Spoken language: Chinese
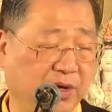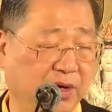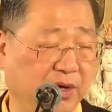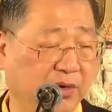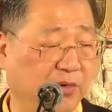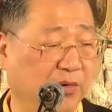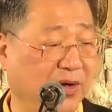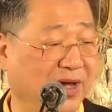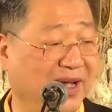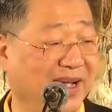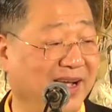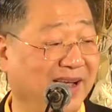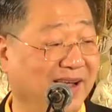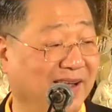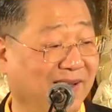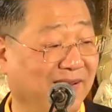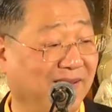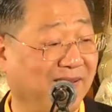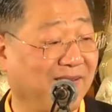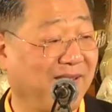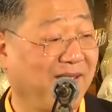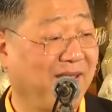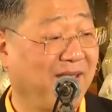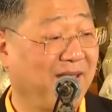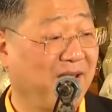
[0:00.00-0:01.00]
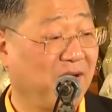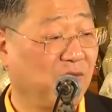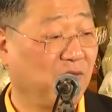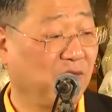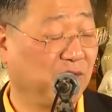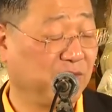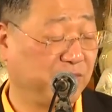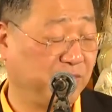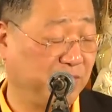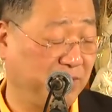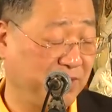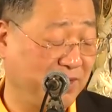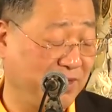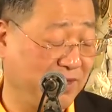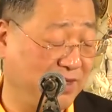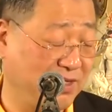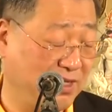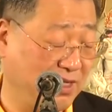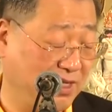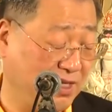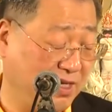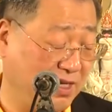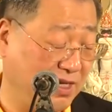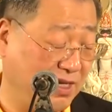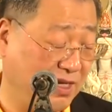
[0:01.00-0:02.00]
个愿。我觉得
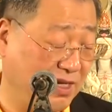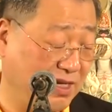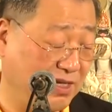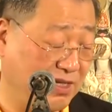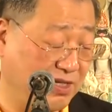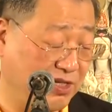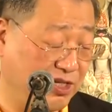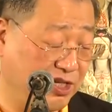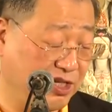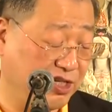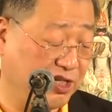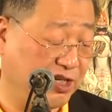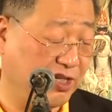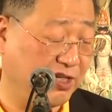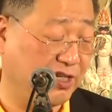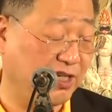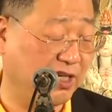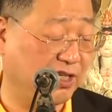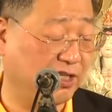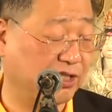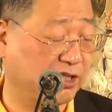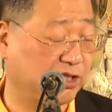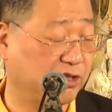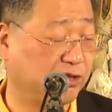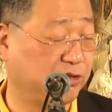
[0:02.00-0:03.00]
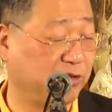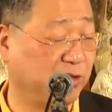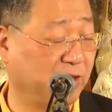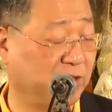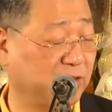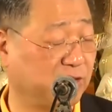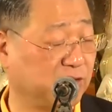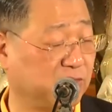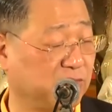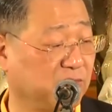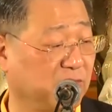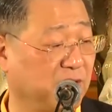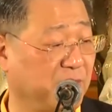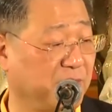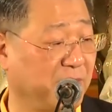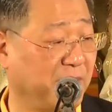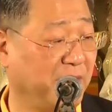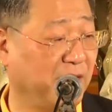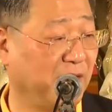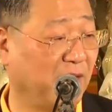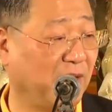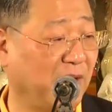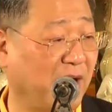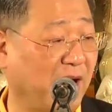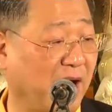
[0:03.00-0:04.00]
你你现在吃全素了
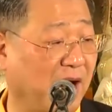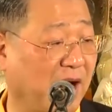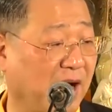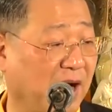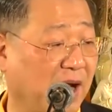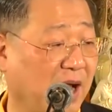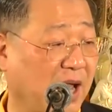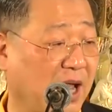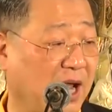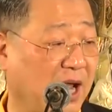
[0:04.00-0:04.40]
没有啊？